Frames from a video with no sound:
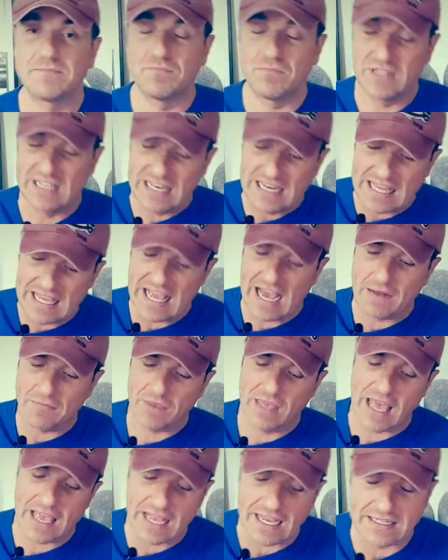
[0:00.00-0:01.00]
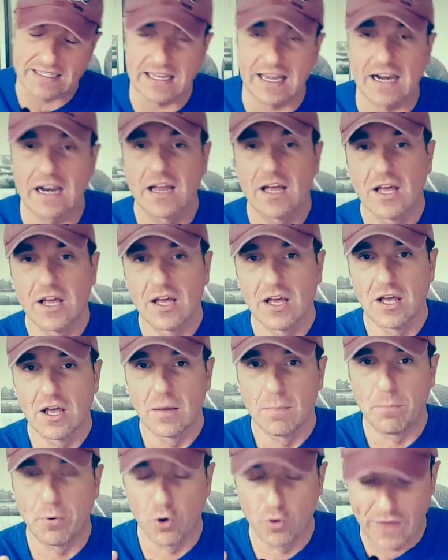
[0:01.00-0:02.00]
diría que hay que ser
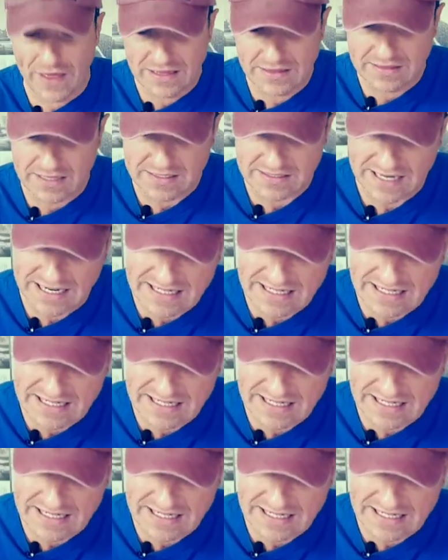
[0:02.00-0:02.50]
prudentes,